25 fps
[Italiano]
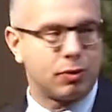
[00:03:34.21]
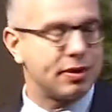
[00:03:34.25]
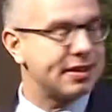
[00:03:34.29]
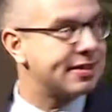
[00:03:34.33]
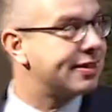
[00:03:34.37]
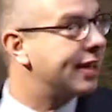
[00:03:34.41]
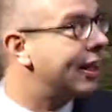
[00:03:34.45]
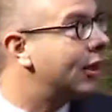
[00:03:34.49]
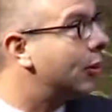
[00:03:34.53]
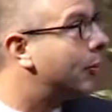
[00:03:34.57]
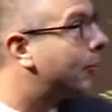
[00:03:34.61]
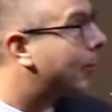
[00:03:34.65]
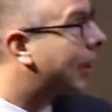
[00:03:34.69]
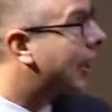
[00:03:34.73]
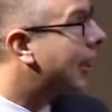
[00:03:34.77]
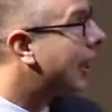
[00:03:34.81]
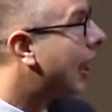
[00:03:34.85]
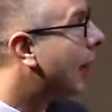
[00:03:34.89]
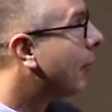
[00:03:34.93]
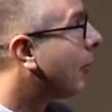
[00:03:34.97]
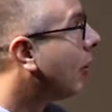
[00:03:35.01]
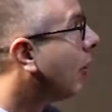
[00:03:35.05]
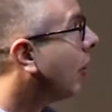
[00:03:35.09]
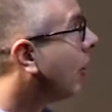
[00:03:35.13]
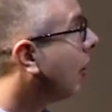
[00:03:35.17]
quest'anno
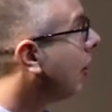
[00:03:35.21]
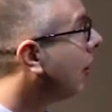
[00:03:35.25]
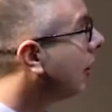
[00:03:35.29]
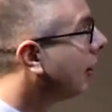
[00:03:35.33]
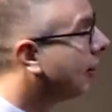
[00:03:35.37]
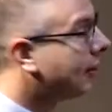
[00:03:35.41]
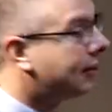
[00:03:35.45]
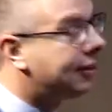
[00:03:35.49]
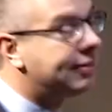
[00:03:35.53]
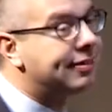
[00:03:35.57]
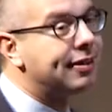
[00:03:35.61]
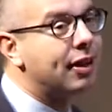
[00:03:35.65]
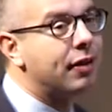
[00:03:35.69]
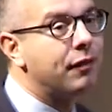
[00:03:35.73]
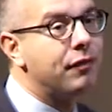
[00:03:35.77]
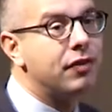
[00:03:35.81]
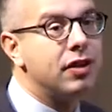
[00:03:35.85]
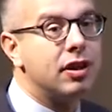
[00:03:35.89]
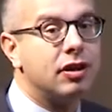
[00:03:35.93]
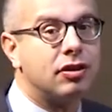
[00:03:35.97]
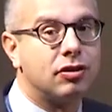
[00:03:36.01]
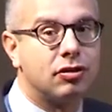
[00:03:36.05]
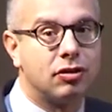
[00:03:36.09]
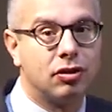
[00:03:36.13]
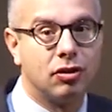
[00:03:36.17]
parliamo di
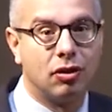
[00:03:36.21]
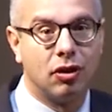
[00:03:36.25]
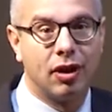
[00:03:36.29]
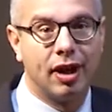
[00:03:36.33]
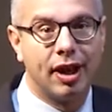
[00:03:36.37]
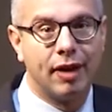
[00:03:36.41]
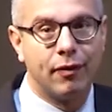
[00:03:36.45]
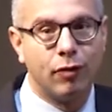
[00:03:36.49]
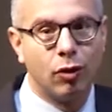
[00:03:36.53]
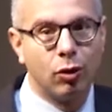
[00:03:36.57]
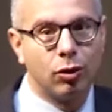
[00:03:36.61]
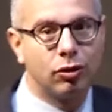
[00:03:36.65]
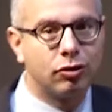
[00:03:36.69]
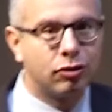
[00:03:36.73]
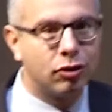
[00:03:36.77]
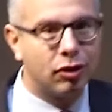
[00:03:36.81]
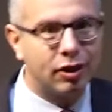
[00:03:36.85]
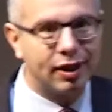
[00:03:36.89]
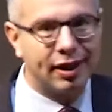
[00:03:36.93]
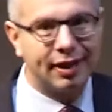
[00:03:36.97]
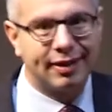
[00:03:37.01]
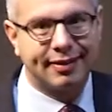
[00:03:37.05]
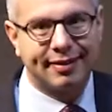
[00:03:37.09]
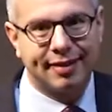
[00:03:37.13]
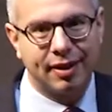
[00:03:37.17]
servizio,
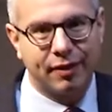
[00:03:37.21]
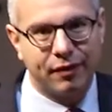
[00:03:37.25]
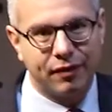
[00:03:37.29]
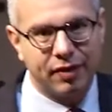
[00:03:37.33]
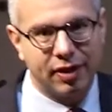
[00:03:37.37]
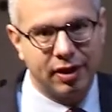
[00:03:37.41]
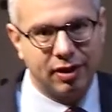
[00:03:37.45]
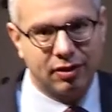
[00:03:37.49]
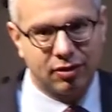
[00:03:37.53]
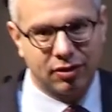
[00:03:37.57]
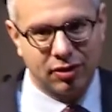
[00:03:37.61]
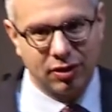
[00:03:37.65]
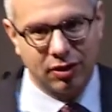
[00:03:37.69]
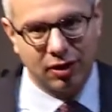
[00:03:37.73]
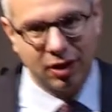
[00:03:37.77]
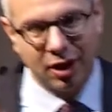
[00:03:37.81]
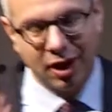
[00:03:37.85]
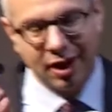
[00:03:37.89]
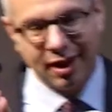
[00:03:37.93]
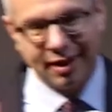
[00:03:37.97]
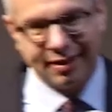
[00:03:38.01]
evoluzione del servizio,